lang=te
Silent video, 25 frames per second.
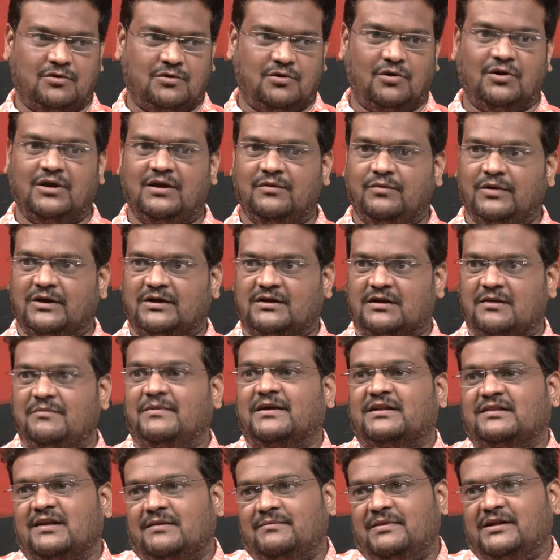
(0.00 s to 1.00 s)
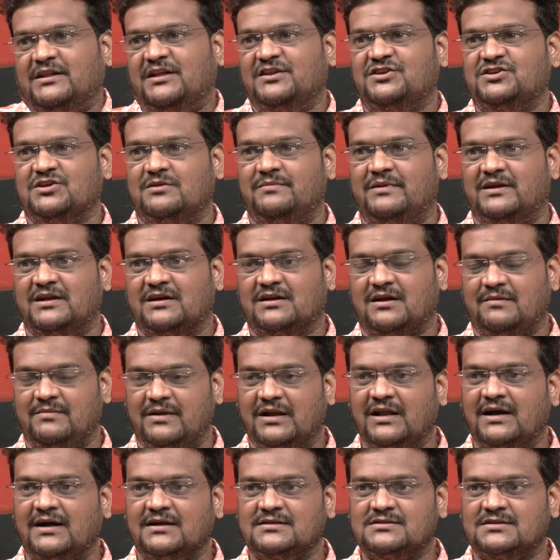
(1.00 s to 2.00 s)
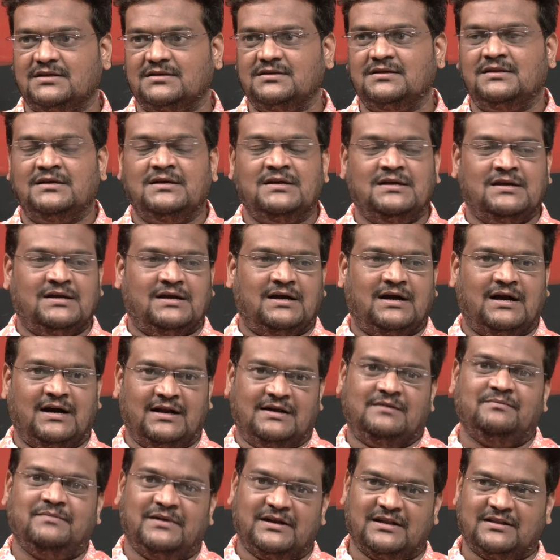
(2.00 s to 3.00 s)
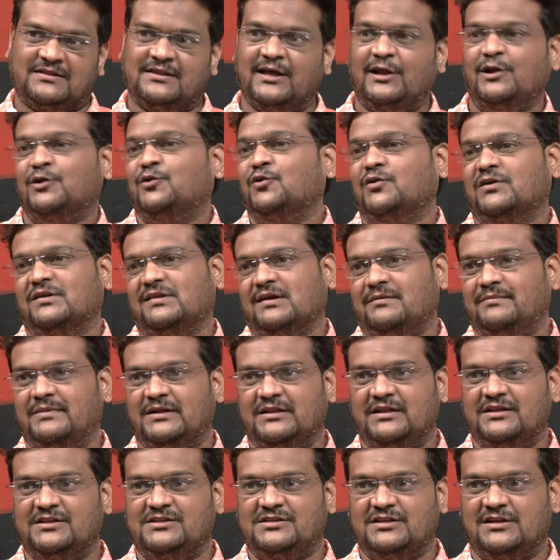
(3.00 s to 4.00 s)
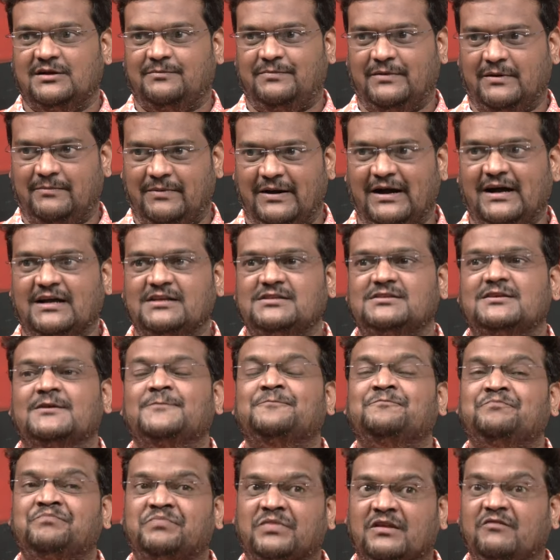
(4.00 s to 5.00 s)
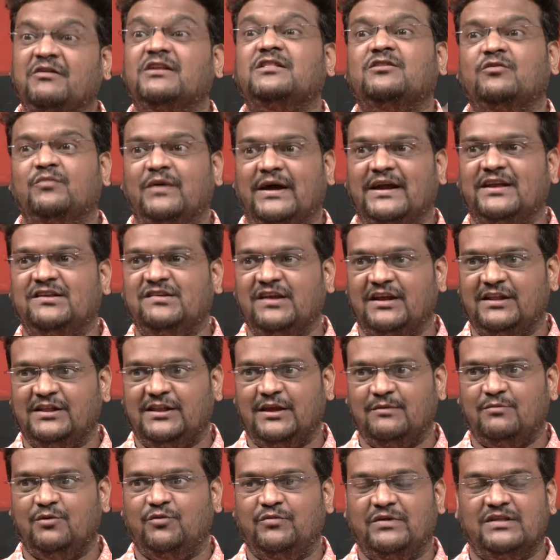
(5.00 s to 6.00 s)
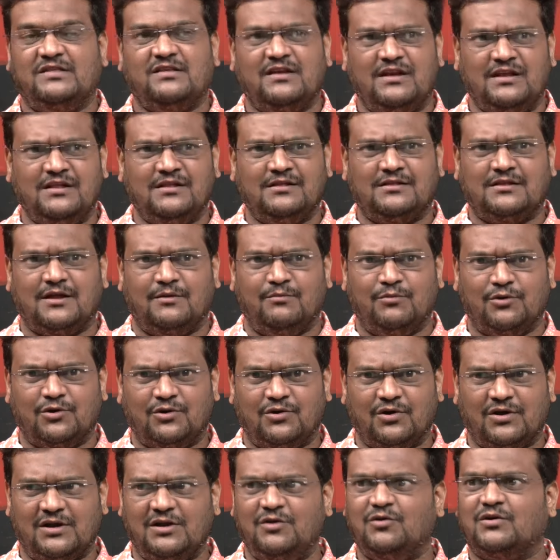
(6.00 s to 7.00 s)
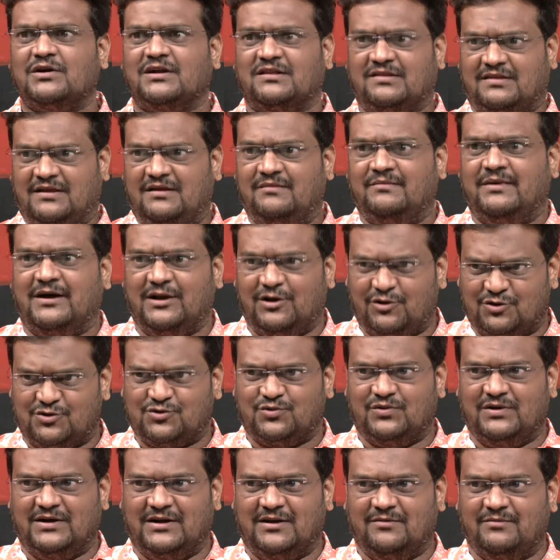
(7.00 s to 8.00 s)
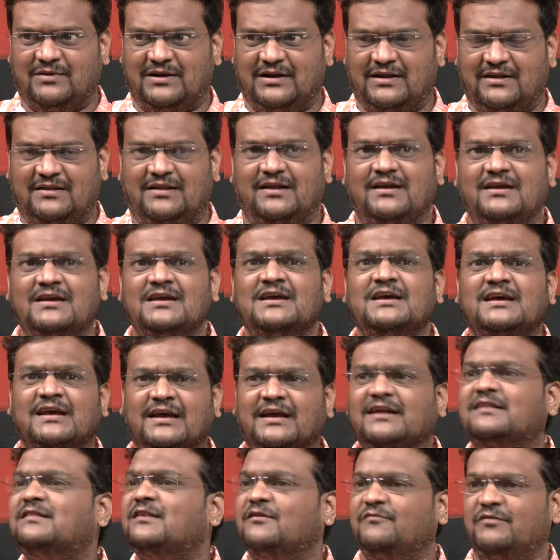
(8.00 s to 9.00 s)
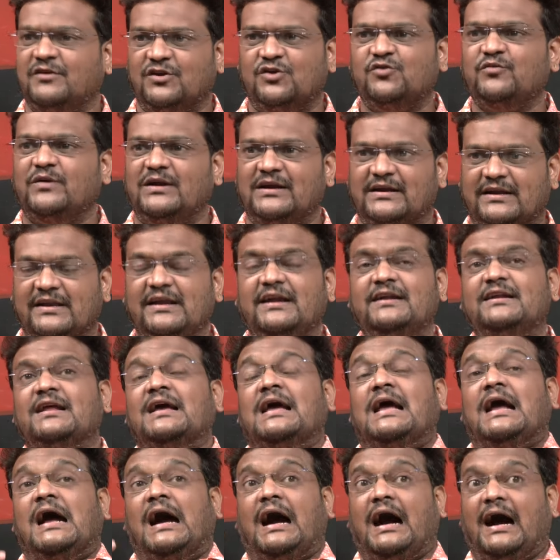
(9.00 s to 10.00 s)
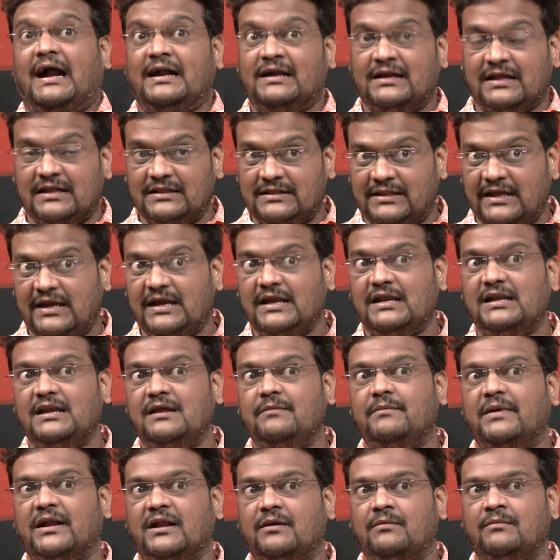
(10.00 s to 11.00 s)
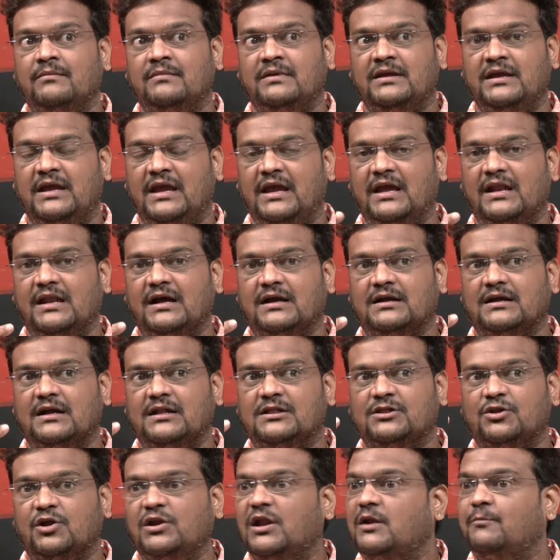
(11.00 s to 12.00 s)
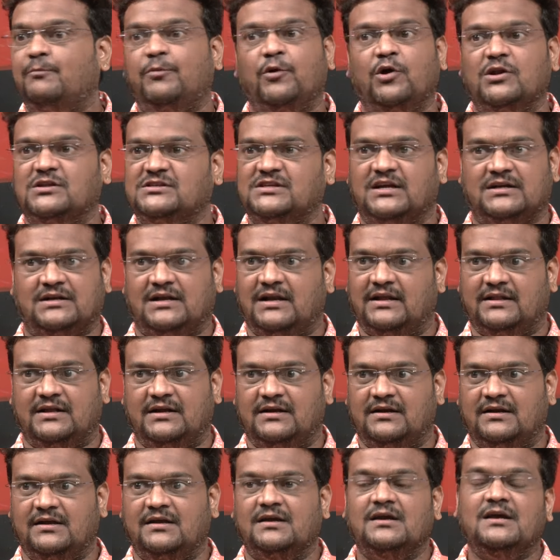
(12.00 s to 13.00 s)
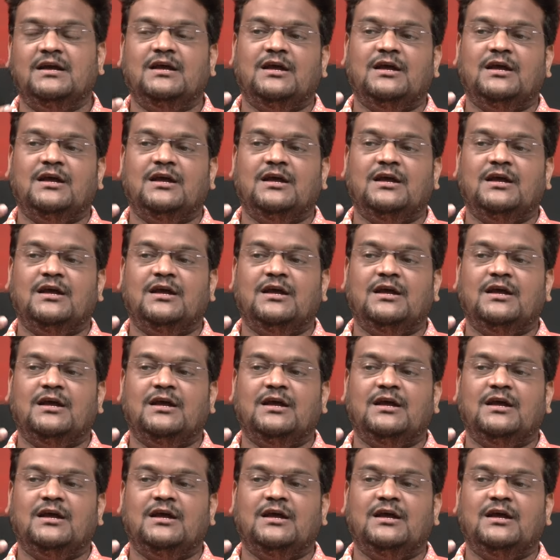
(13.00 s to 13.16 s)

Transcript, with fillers: కోలీవుడ్కి మన సంబంధించిన మన కమల్ హాసన్ అండ్ మన తెలుగుకి సంబంధించిన ప్రభాస్ విత్ వైజయంతి మూవీస్ ఇంత ముగ్గురిని ఒక సినిమాలో చూడడం అనేది ఇట్స్ ఎ విజువల్ ట్రీట్ అండ్ దీన్ని మనం ఏ రకంతో నేను పోల్చట్లేదండి